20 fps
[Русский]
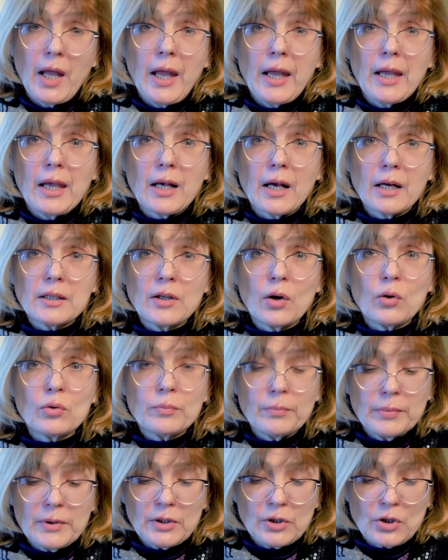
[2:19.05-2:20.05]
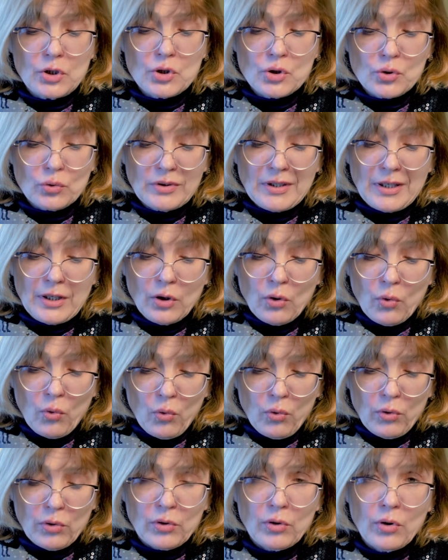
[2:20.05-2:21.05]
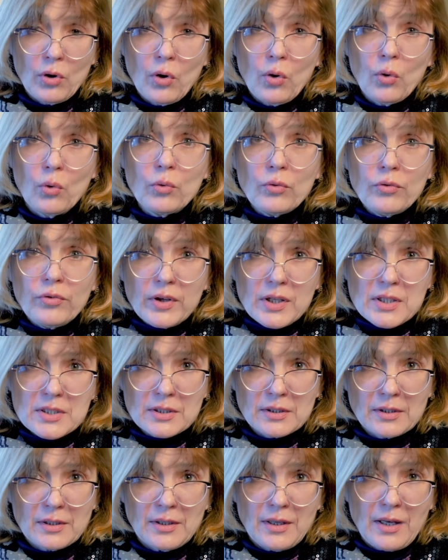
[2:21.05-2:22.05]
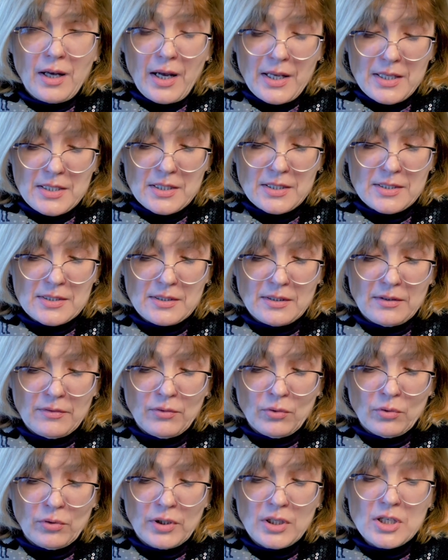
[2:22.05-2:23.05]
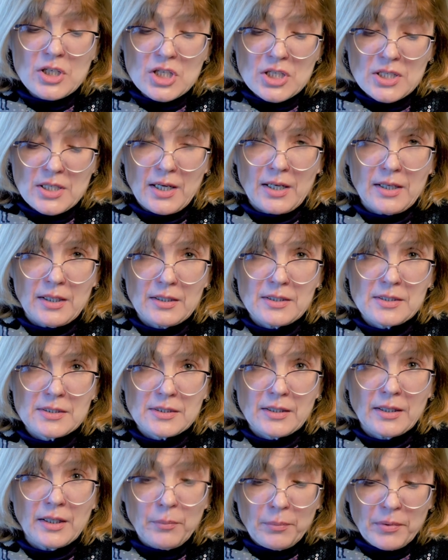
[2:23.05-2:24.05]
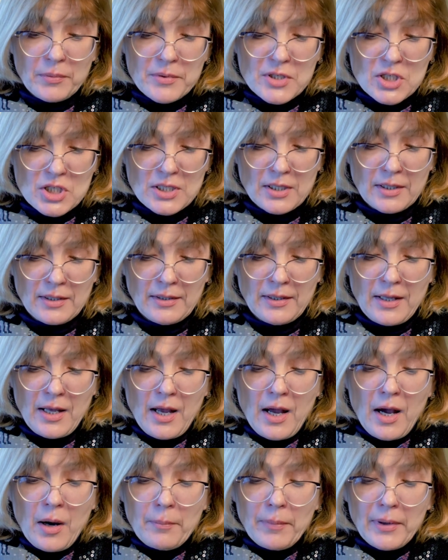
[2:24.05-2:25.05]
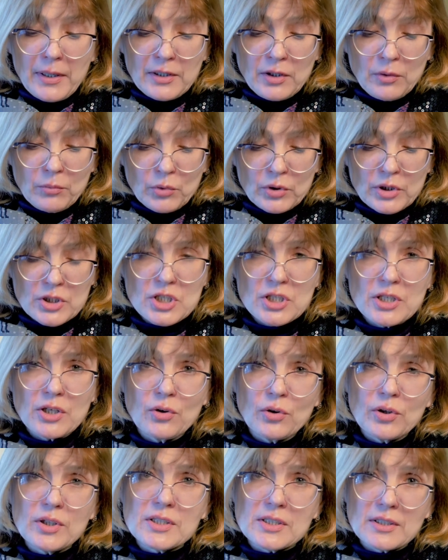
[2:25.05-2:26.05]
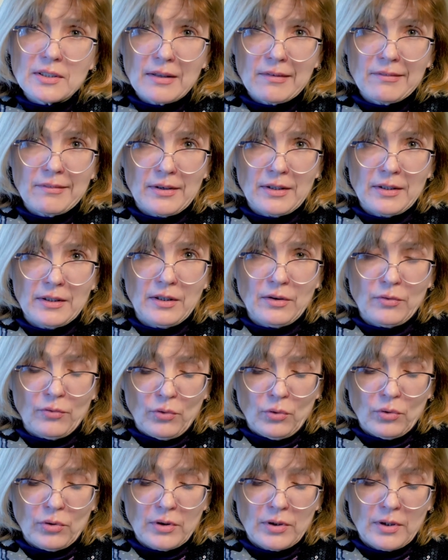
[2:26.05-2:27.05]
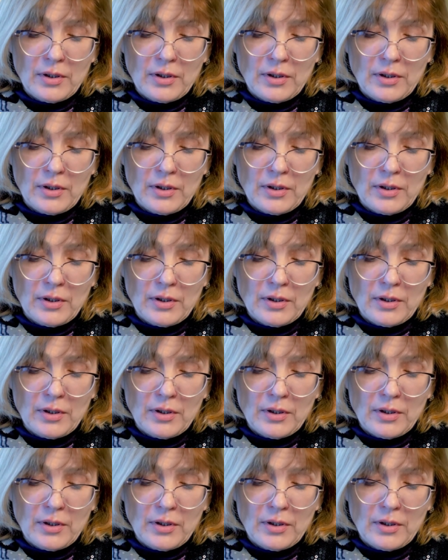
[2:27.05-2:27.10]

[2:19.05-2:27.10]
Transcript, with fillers: И когда он был еще далеко, увидел отец его и жалился, и побежал, пал ему на шею и целовал его.